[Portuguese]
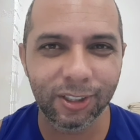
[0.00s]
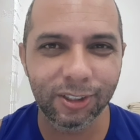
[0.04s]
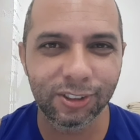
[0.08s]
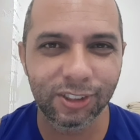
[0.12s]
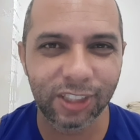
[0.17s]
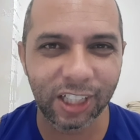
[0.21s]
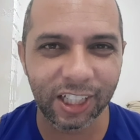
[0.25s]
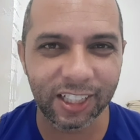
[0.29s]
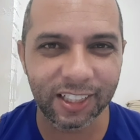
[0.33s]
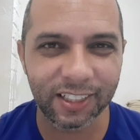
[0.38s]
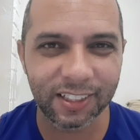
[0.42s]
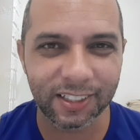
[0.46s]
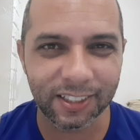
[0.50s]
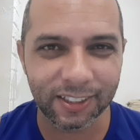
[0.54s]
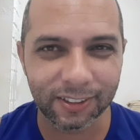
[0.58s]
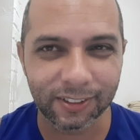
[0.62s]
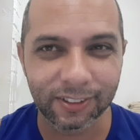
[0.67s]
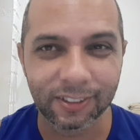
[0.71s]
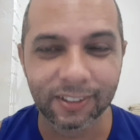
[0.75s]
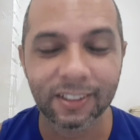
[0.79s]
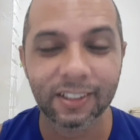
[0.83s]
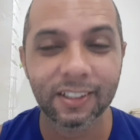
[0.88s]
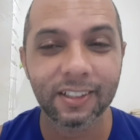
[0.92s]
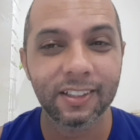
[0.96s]
Rio de
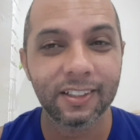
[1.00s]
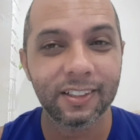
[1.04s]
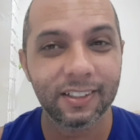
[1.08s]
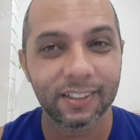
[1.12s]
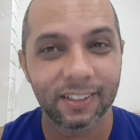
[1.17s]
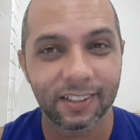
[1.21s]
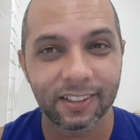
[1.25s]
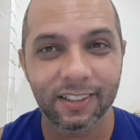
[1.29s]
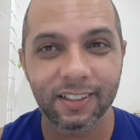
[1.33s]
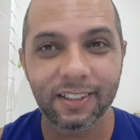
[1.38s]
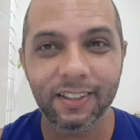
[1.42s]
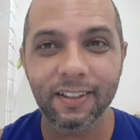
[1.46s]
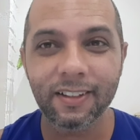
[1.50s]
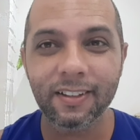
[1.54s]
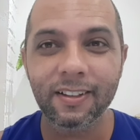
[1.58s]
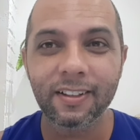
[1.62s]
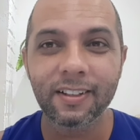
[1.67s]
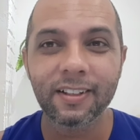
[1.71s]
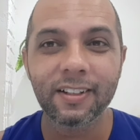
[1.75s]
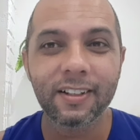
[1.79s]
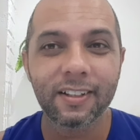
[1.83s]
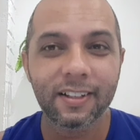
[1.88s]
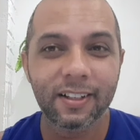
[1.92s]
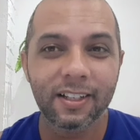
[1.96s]
Janeiro. É,
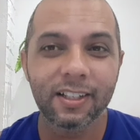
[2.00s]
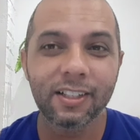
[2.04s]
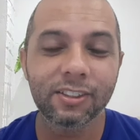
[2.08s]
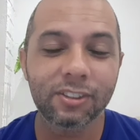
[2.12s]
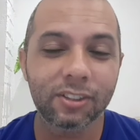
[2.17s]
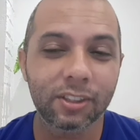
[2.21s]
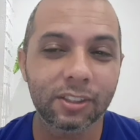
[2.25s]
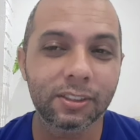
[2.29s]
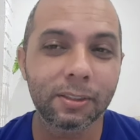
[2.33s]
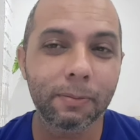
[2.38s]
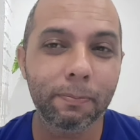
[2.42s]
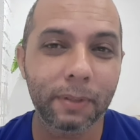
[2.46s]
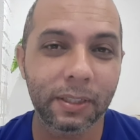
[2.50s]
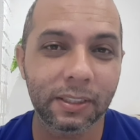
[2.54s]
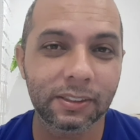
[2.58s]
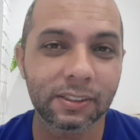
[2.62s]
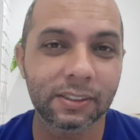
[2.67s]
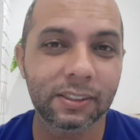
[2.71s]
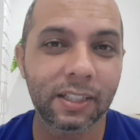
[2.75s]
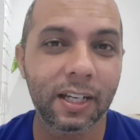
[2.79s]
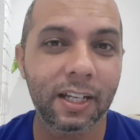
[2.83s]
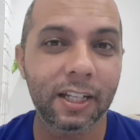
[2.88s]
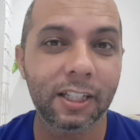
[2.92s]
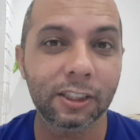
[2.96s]
isso as
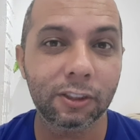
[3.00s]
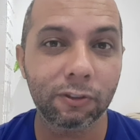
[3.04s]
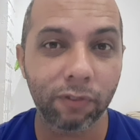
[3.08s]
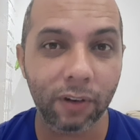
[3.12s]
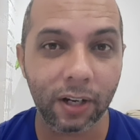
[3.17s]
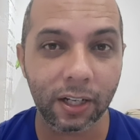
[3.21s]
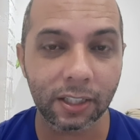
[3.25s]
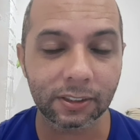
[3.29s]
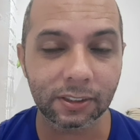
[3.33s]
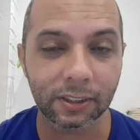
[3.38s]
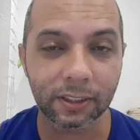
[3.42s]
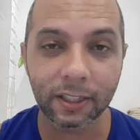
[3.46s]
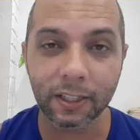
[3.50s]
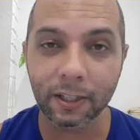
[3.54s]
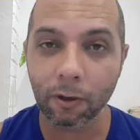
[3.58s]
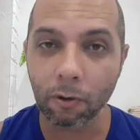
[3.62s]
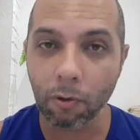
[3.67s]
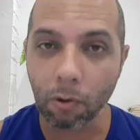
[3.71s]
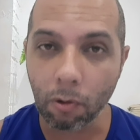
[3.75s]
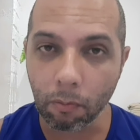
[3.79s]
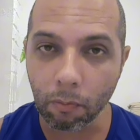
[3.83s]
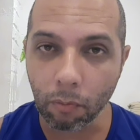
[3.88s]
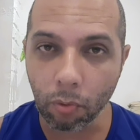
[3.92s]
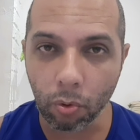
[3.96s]
empresas aéreas fazem, é
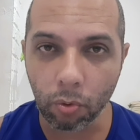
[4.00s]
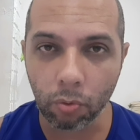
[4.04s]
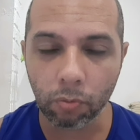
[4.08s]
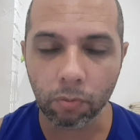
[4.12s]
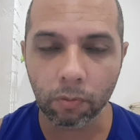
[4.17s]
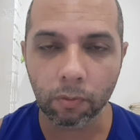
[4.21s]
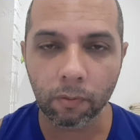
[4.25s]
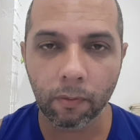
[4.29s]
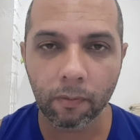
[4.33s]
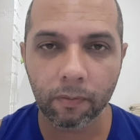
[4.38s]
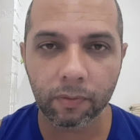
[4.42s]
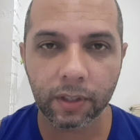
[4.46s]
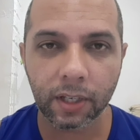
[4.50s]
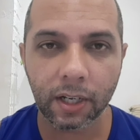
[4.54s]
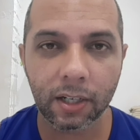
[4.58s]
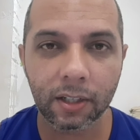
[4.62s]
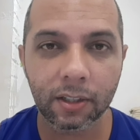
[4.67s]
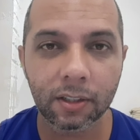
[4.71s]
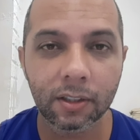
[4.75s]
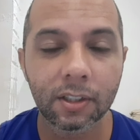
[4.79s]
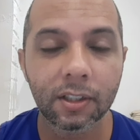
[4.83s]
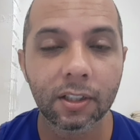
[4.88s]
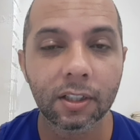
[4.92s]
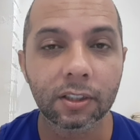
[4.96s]
comum,
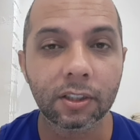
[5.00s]
tá?